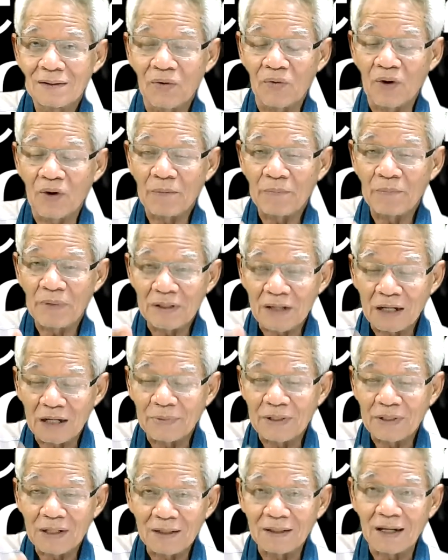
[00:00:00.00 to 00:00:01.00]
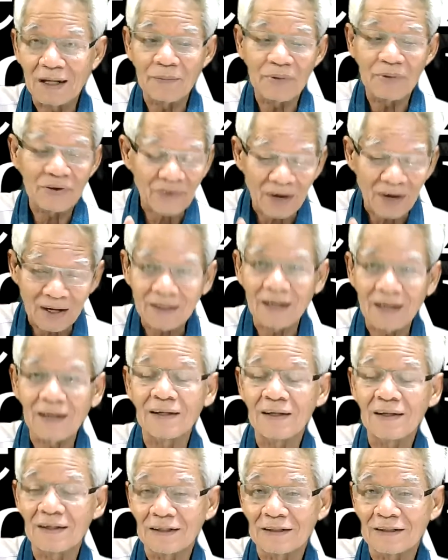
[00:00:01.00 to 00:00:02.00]
ความเป็นไทยประเทศไทยภาษาไทย
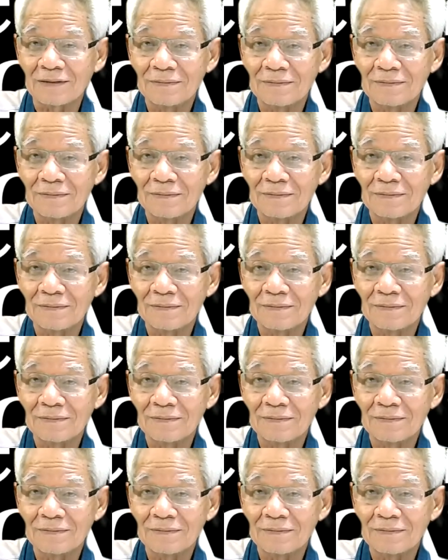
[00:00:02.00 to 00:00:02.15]
เนี่ย